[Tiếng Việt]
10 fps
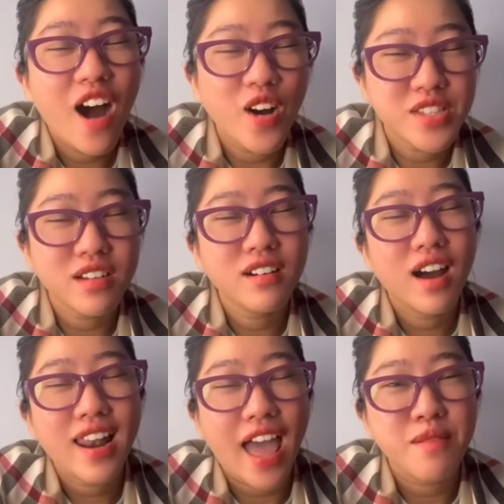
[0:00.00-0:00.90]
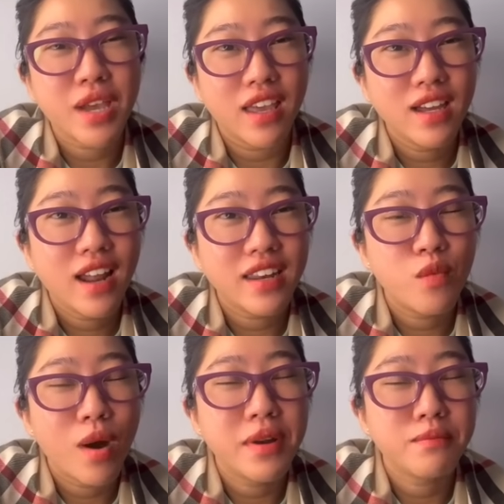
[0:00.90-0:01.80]
hồi xưa là em nghĩ là đi
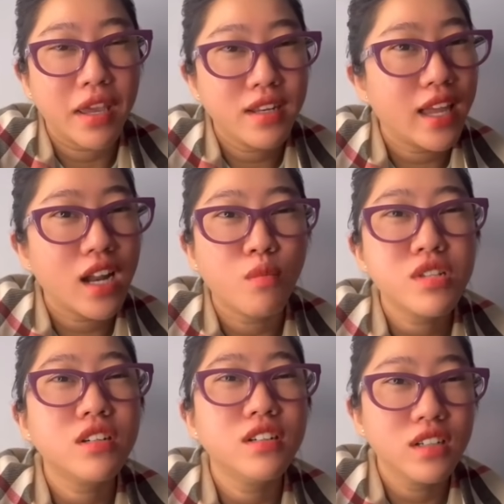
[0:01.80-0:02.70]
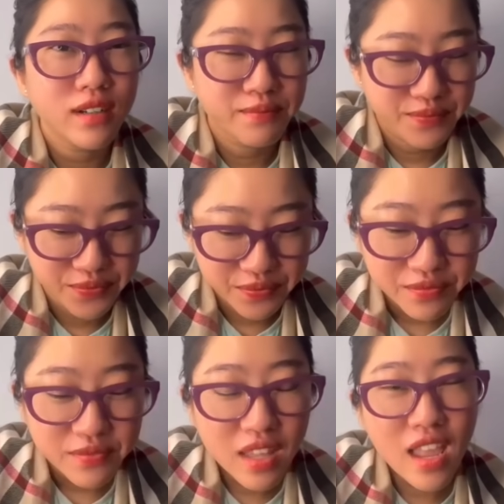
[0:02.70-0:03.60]
qua bên mỹ này nó không sướng
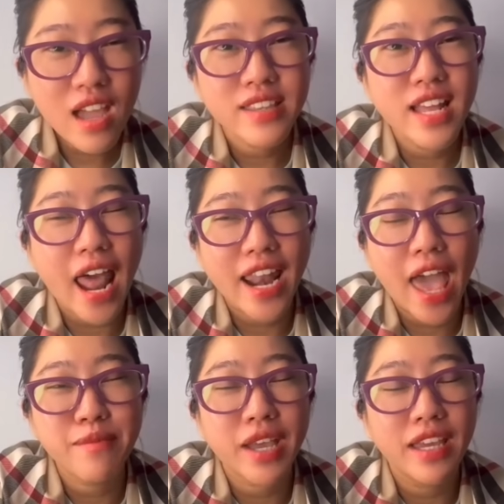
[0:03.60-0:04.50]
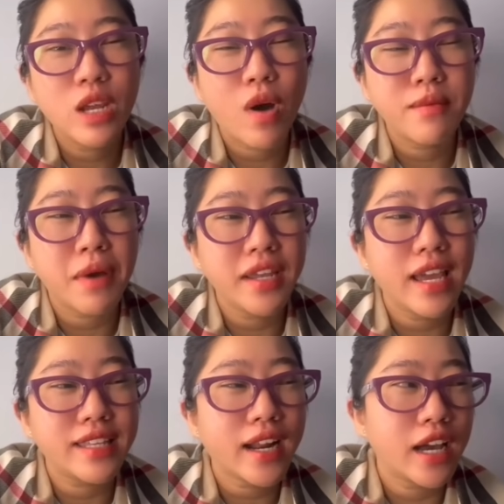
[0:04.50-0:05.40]
với lại là em nghĩ đi qua anh mỹ
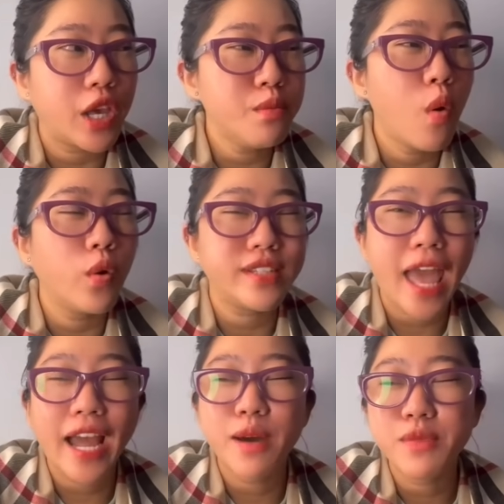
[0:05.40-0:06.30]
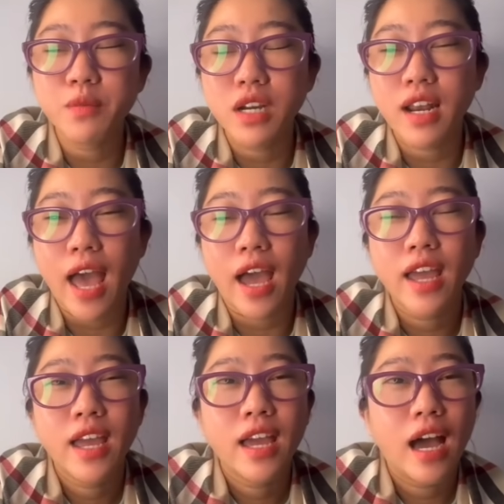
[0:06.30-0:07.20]
này chắc là kiểu buồn chán lắm giống như là
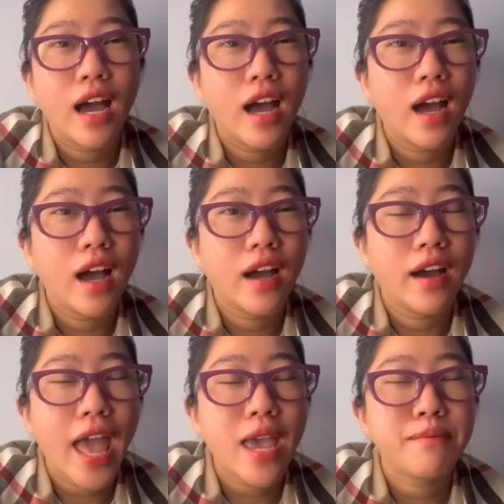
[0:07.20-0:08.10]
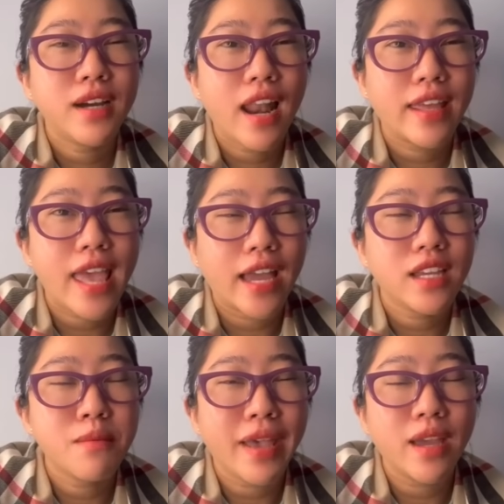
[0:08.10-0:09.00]
uh, em á, là dạng
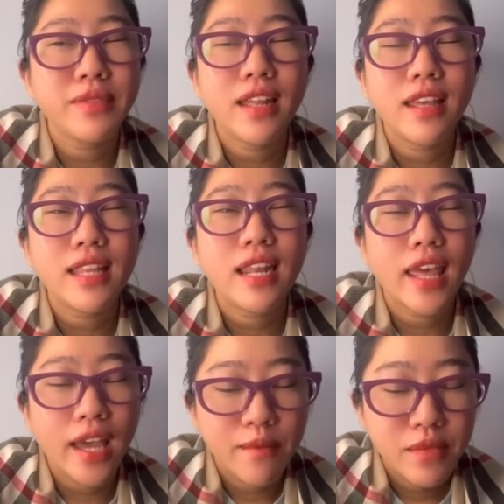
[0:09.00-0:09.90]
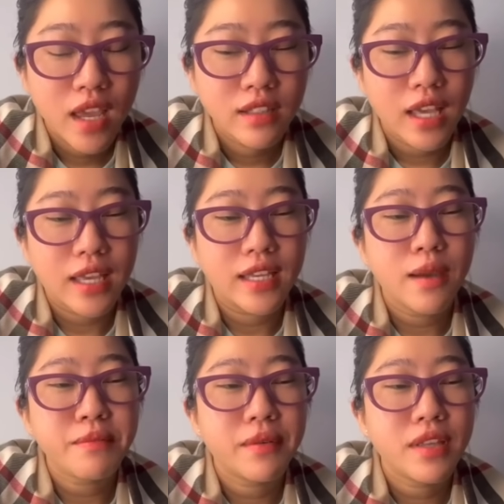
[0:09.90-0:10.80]
như cái miệng em tí lia tí lia thì
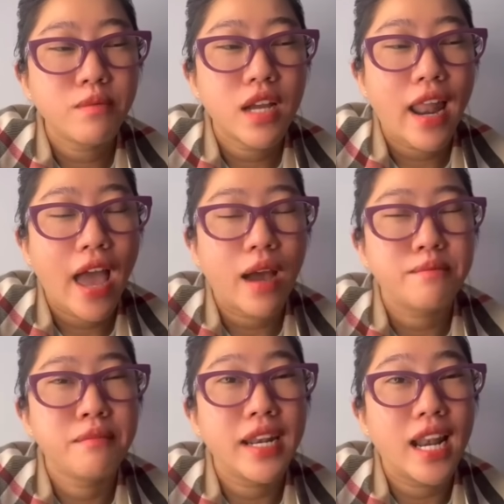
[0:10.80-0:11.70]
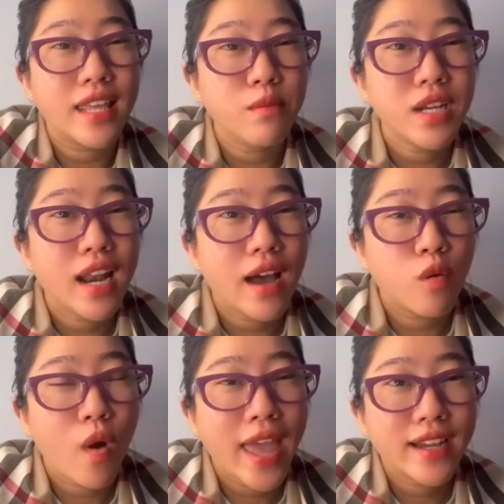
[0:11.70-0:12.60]
cái miệng giống như là mình là giống như là
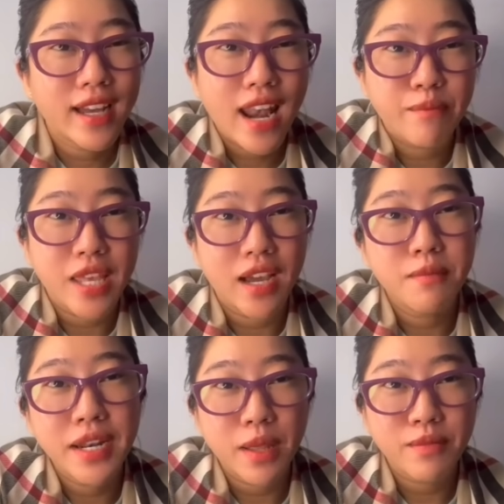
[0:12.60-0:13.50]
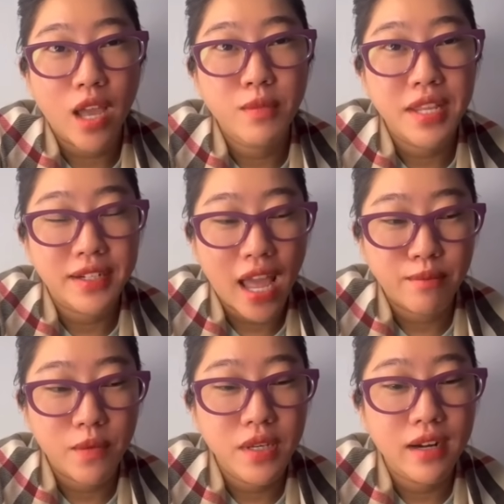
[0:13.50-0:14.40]
quen cái làm việc ở bên tiệm nail bên việt nam
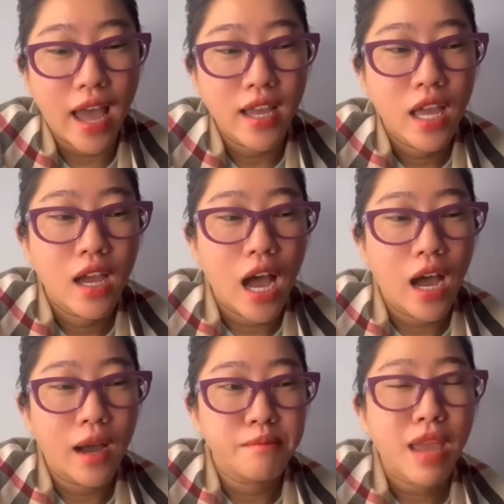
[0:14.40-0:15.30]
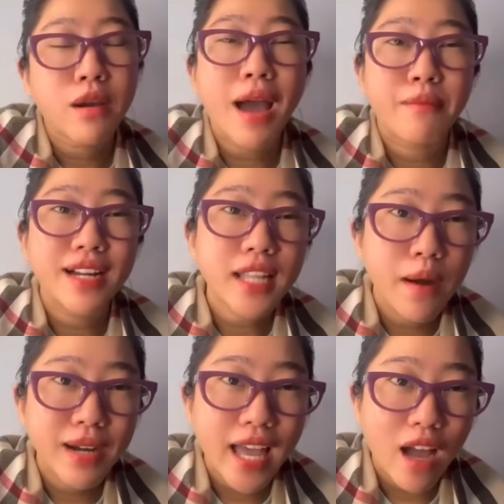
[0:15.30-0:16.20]
là giống như là à, mấy cái bà bán
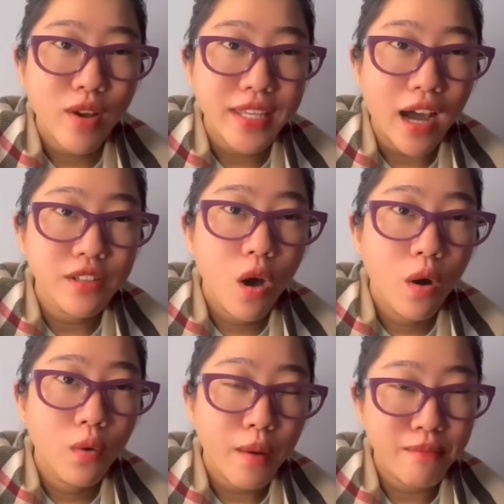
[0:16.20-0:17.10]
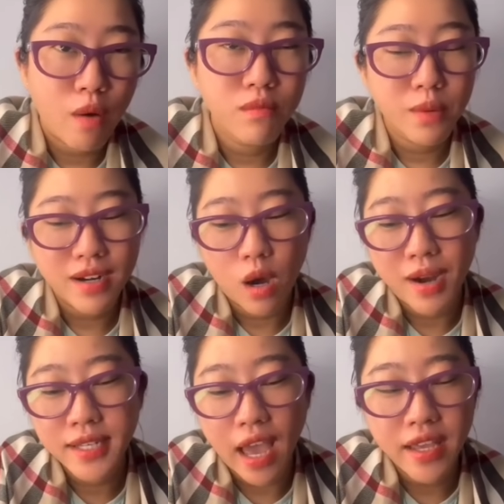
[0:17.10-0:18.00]
tôm bán cá về chợ vô làm móng cái bắt đầu
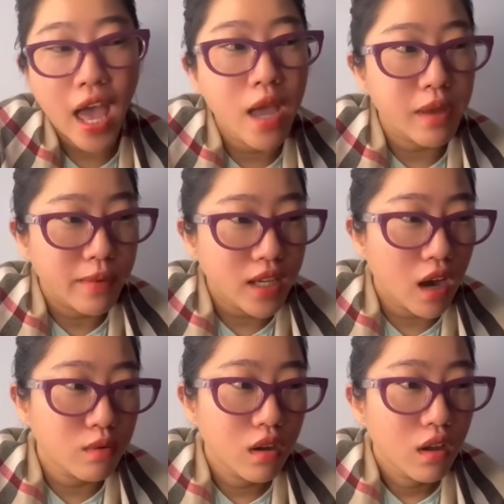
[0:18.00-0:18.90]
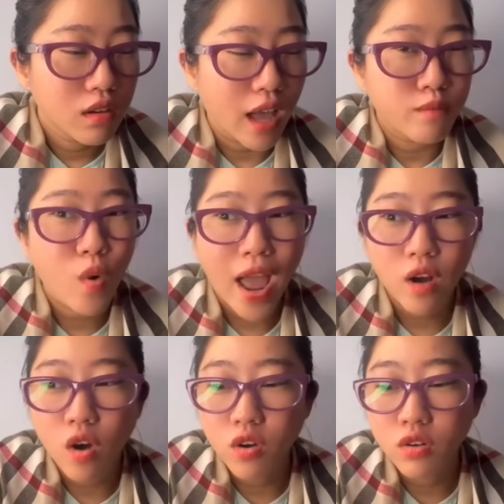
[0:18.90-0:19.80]
bắt kể ê mày biết gì không ngày qua
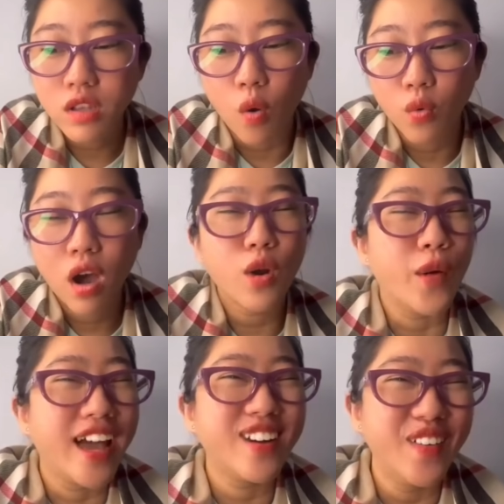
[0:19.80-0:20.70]
có cái vụ đó nó là